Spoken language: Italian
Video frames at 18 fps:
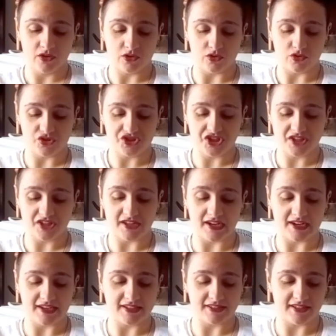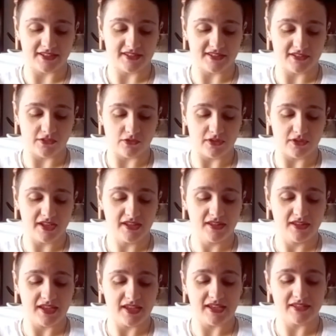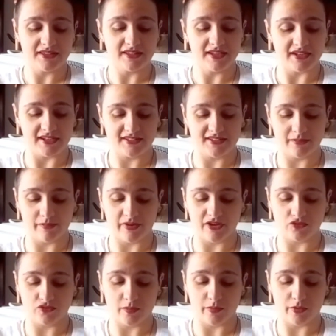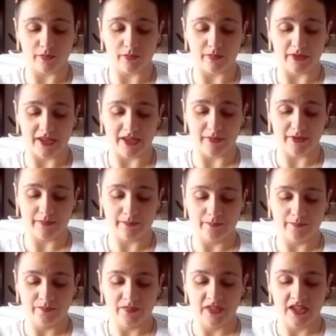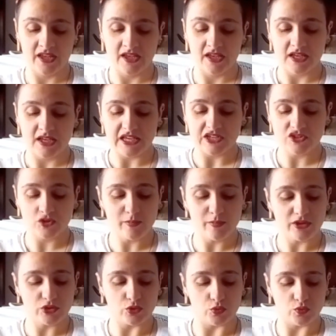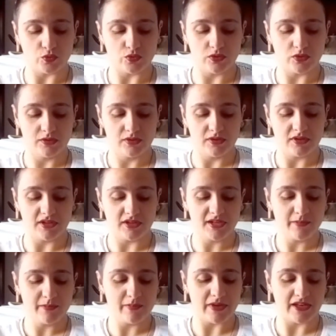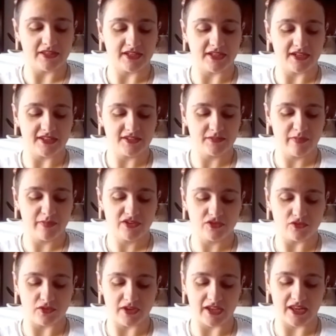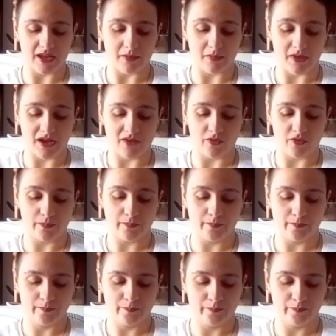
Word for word: concederle attenzione e interesse per i suoi problemi e soprattutto ripeterle spesso che la amavo.